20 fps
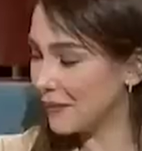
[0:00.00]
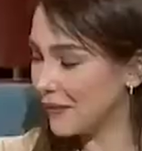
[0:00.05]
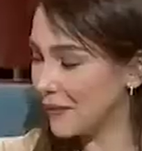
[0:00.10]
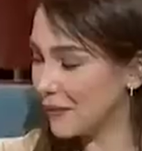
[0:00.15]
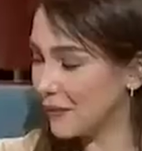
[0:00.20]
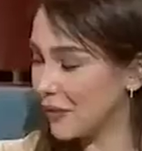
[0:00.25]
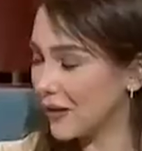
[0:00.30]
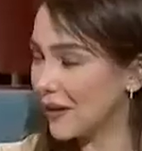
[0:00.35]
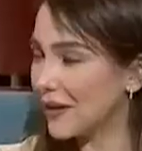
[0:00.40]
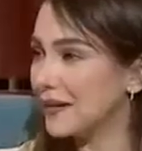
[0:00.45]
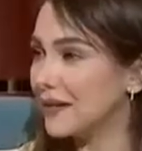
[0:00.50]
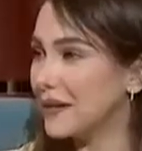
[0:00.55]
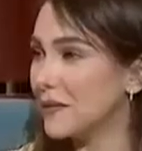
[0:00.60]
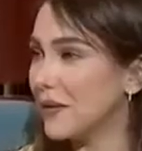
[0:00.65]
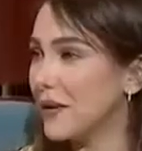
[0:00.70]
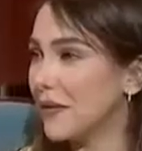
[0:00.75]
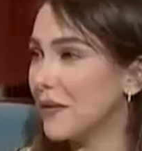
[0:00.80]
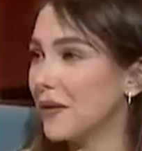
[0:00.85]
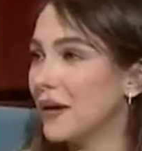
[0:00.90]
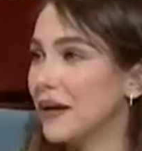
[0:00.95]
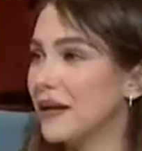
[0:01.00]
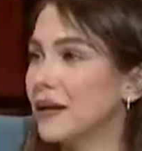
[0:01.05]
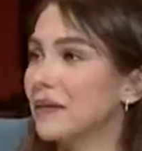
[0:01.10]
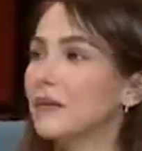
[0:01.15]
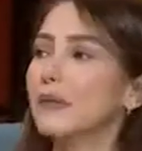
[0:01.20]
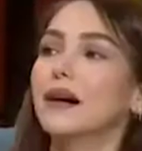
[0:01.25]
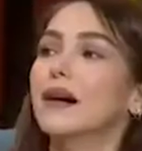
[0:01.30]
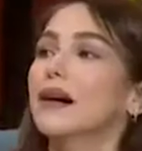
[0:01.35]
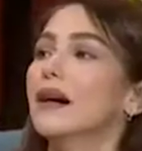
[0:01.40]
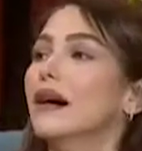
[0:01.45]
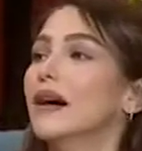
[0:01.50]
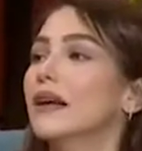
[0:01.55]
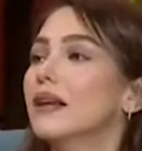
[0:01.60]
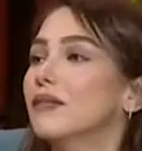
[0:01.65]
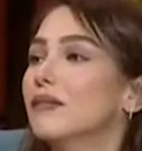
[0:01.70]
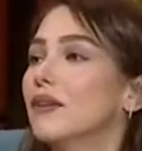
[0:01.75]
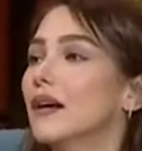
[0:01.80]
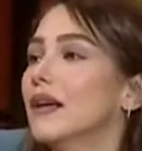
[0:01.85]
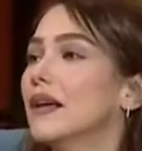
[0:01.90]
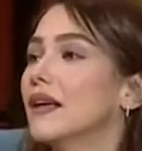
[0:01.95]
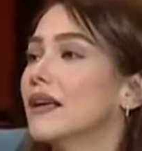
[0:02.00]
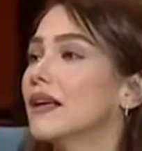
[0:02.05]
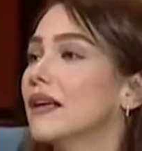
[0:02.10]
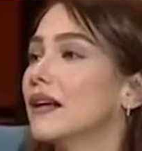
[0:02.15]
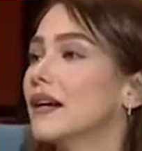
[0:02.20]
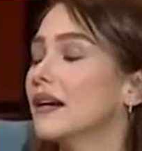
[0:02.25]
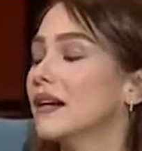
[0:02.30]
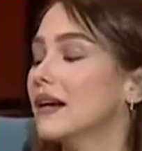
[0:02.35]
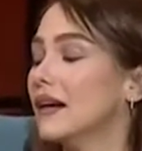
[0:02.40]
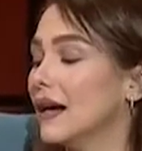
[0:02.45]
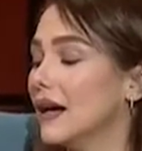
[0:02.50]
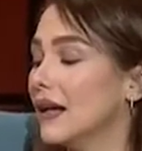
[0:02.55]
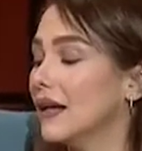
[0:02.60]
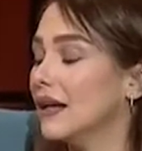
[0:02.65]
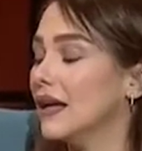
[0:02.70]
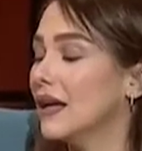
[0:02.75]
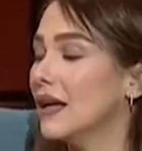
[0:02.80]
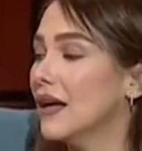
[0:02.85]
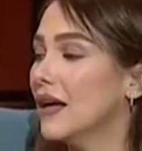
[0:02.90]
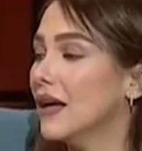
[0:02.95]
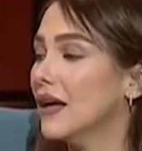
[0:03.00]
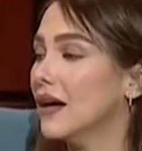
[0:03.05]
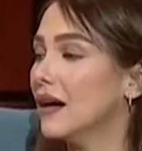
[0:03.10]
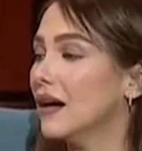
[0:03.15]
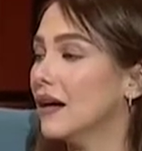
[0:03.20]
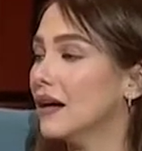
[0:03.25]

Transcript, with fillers: في المقدمه وانا بعرف عليك يا علي آه،